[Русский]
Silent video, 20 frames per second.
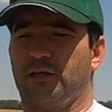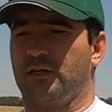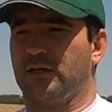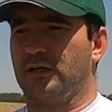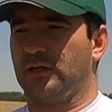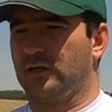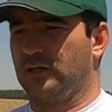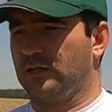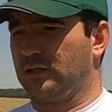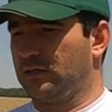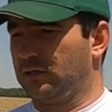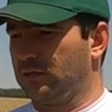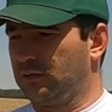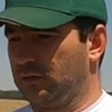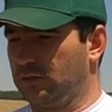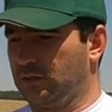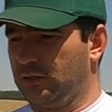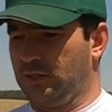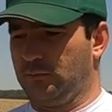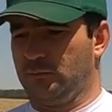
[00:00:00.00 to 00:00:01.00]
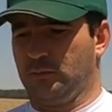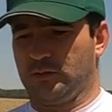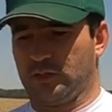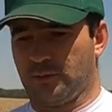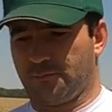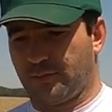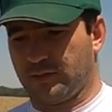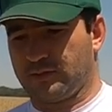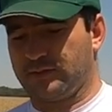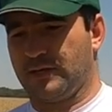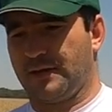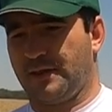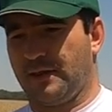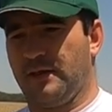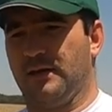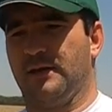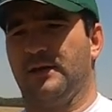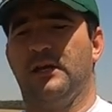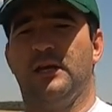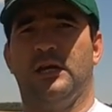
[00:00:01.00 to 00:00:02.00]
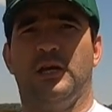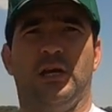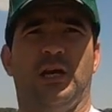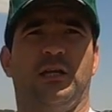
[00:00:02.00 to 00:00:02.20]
э, именно по заре.